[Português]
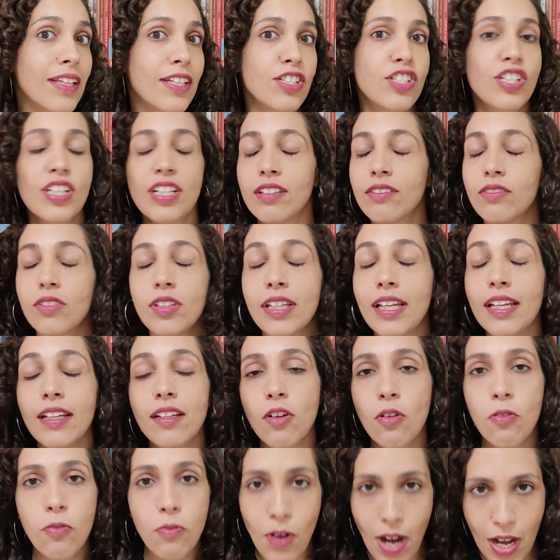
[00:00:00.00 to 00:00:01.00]
legenda, o que,
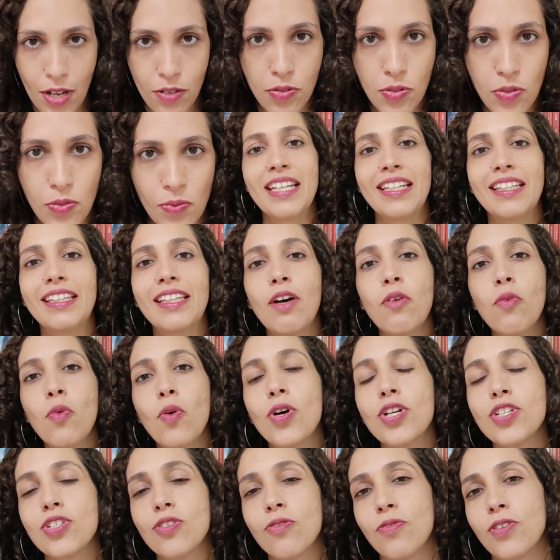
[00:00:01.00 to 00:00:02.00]
que eu faço? Então
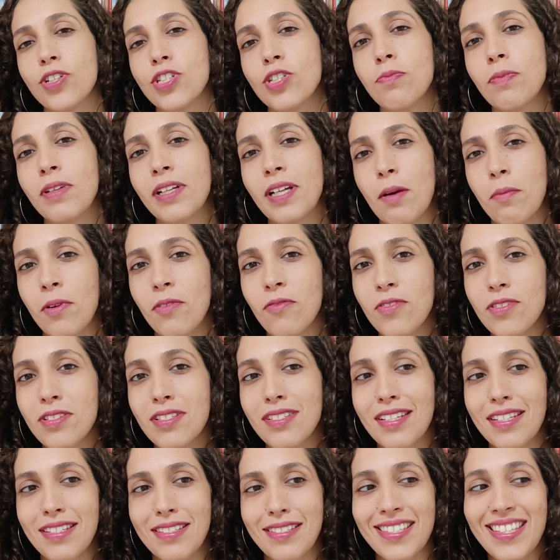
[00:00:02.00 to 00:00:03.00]
hoje eu vou explicar para
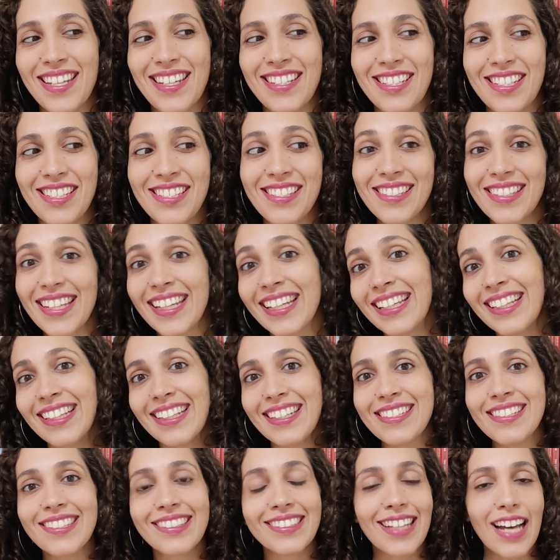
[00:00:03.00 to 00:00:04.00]
vocês se a gente tem que
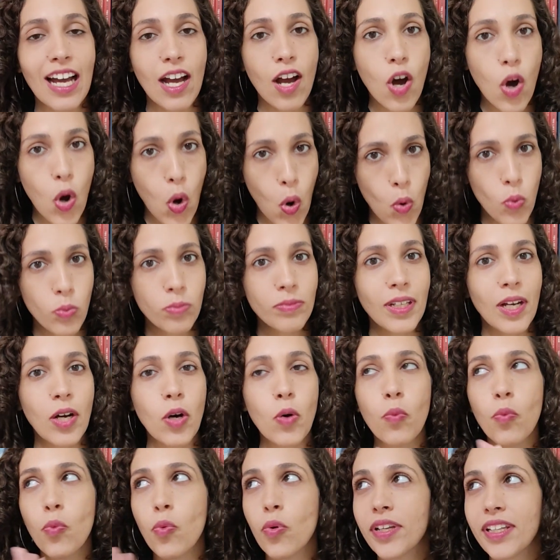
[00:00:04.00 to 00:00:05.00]
legendar ou
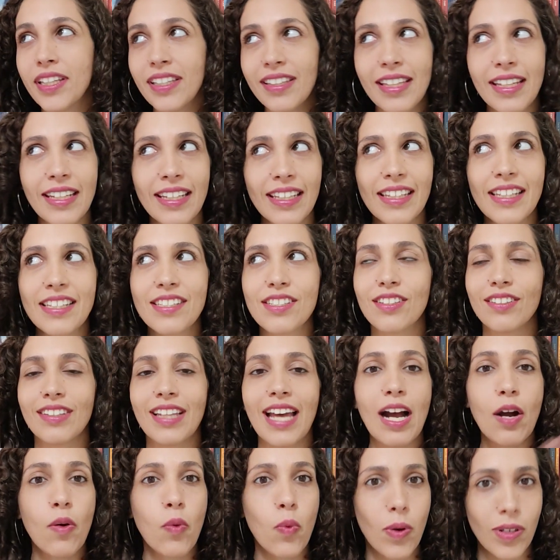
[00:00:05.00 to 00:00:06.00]
não, o que tem que
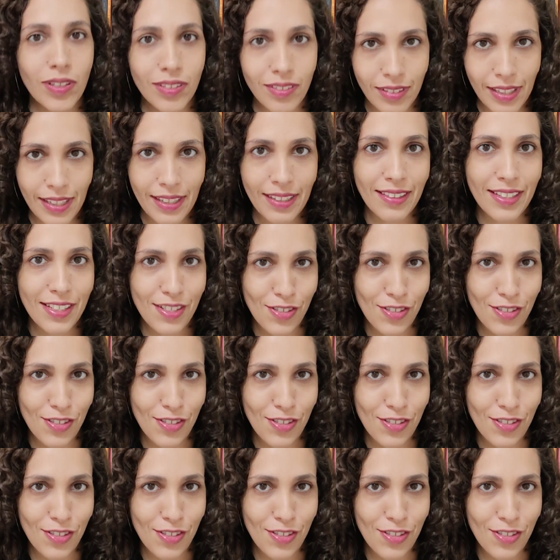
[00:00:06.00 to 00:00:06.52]
legendar, quando tem que